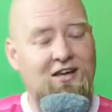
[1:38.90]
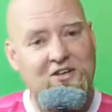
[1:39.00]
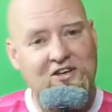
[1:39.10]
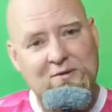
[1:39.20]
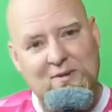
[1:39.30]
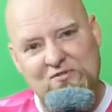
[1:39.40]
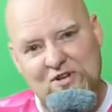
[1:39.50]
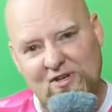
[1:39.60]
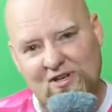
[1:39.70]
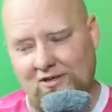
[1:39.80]
No i chyba
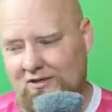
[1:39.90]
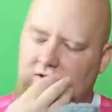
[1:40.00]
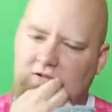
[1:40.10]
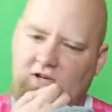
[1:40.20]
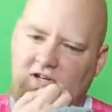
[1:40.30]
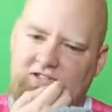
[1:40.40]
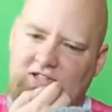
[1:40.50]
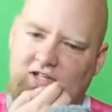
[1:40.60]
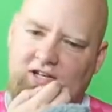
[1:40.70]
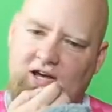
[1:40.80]
przebili. To jest
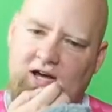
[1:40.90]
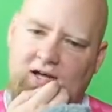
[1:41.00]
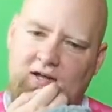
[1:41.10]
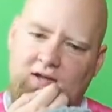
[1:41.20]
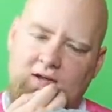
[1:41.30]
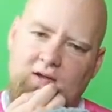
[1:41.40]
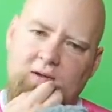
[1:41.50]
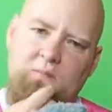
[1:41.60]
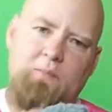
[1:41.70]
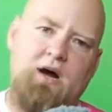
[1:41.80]
liga.
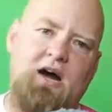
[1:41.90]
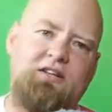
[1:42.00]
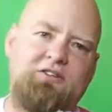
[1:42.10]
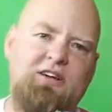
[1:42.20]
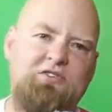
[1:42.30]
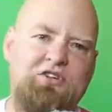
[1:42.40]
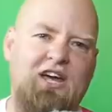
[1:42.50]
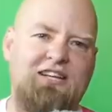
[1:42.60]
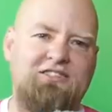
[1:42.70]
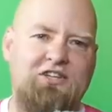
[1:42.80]
Ba, to nawet nie
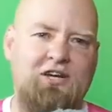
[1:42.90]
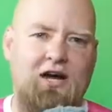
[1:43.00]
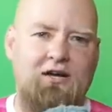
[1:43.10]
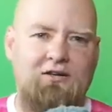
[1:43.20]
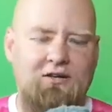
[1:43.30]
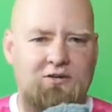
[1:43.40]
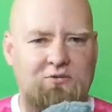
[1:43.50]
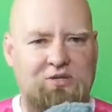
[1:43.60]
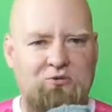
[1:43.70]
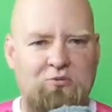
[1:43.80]
jest liga.
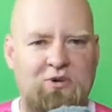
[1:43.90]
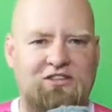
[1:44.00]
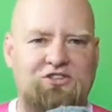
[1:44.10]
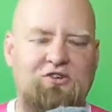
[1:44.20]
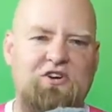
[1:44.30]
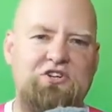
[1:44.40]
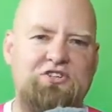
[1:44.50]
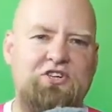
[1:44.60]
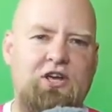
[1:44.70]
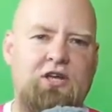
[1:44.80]
Bo to był mecz
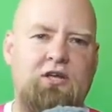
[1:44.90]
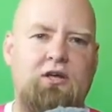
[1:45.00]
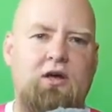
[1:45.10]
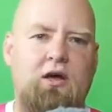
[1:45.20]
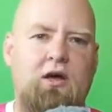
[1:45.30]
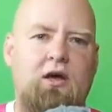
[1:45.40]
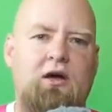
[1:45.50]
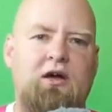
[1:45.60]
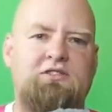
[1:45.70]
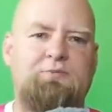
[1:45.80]
towarzyski,
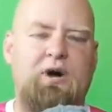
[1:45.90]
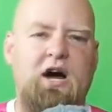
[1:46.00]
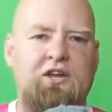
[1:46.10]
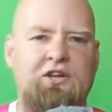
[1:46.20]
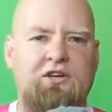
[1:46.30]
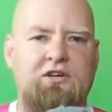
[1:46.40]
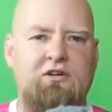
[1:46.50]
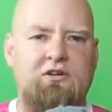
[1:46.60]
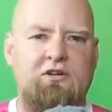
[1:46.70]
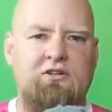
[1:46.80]
e, sparring
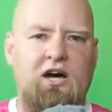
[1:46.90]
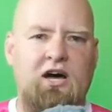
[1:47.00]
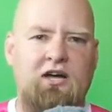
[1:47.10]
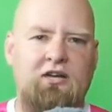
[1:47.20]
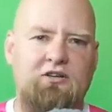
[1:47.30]
na